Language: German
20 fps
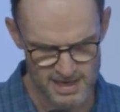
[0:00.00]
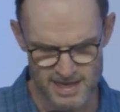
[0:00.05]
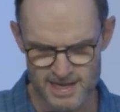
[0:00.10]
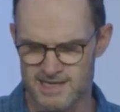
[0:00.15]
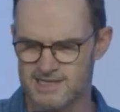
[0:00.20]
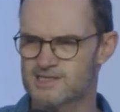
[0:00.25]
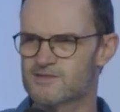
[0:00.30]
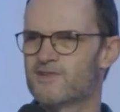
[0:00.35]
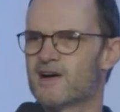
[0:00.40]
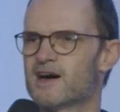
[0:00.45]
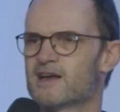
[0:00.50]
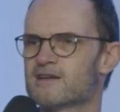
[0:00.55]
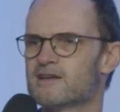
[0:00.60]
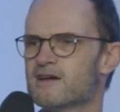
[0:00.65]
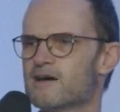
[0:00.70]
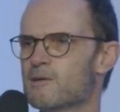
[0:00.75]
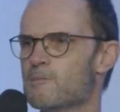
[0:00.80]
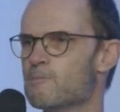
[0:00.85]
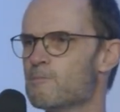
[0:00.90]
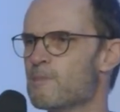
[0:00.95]
Es
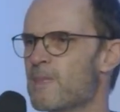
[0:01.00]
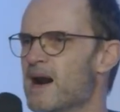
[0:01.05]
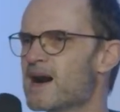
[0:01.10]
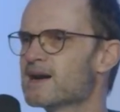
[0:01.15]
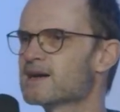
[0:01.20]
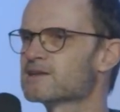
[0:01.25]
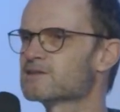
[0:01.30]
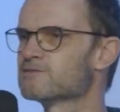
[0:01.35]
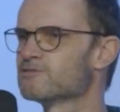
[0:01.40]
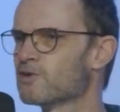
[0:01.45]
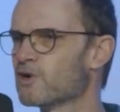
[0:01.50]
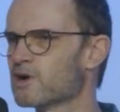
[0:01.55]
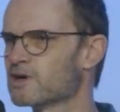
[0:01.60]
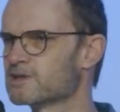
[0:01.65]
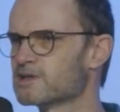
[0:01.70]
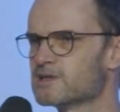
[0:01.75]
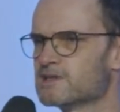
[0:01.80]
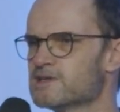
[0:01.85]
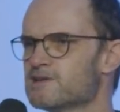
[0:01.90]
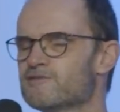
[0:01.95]
waren
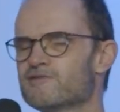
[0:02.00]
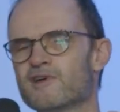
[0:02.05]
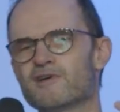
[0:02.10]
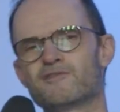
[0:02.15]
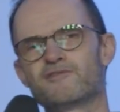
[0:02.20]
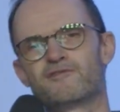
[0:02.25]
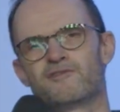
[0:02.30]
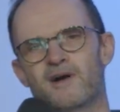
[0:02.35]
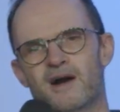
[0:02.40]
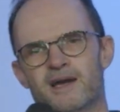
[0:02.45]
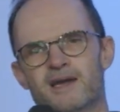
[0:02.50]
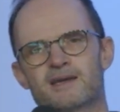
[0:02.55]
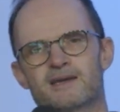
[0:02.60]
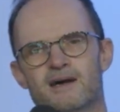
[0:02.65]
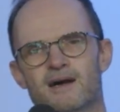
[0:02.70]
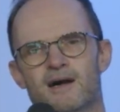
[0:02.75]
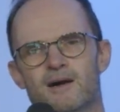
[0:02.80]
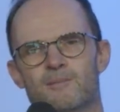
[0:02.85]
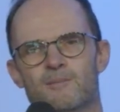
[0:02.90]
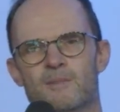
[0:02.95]
Machtworte, die verfangen
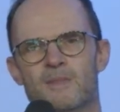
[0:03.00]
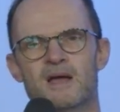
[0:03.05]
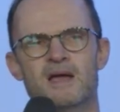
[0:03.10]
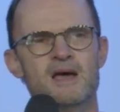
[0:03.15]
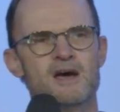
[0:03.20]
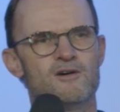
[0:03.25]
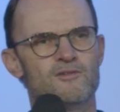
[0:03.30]
haben.